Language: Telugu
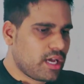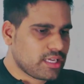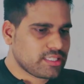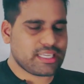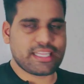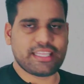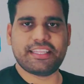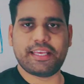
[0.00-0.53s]
అసలు
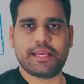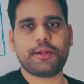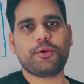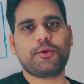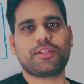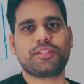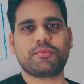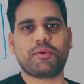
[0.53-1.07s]
నేను దేని
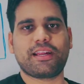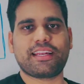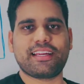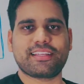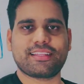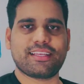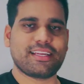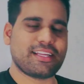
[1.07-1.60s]
గురించి
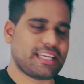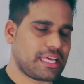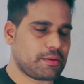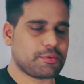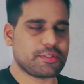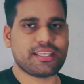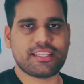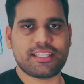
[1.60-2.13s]
మాట్లాడుతున్నాను
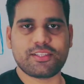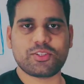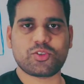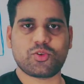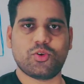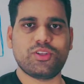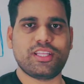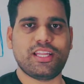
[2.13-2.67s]
లేకపోతే ఇదేదో
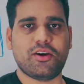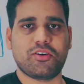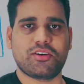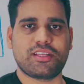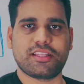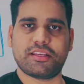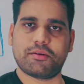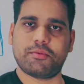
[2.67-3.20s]
సోదిలా
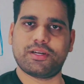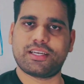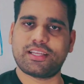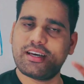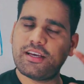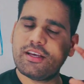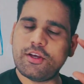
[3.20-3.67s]
ఉంటుంది అనమాట